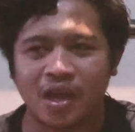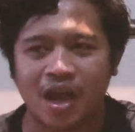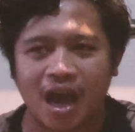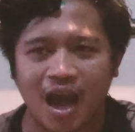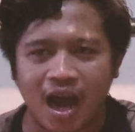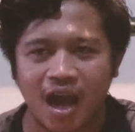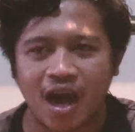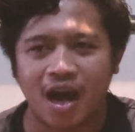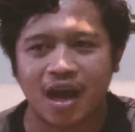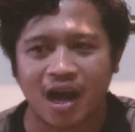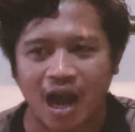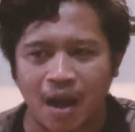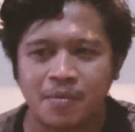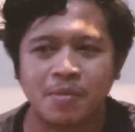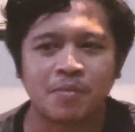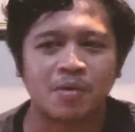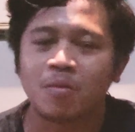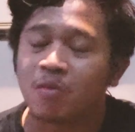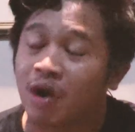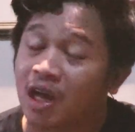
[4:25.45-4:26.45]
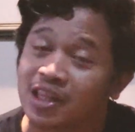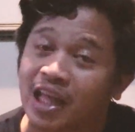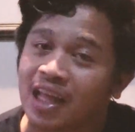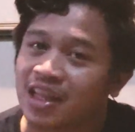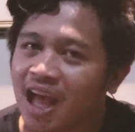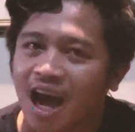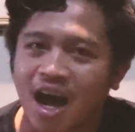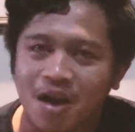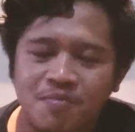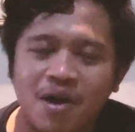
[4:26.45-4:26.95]
uh, kami menemukan
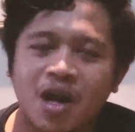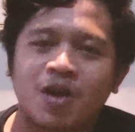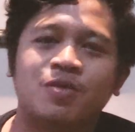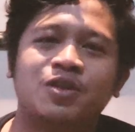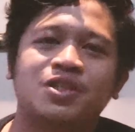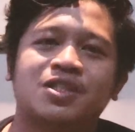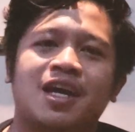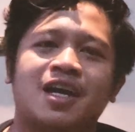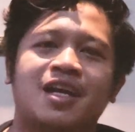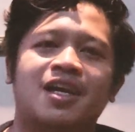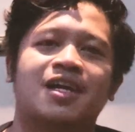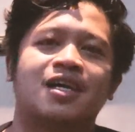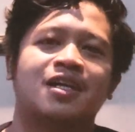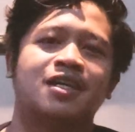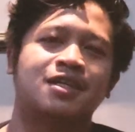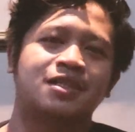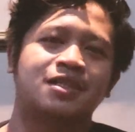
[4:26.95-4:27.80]
tantangan baru di sana.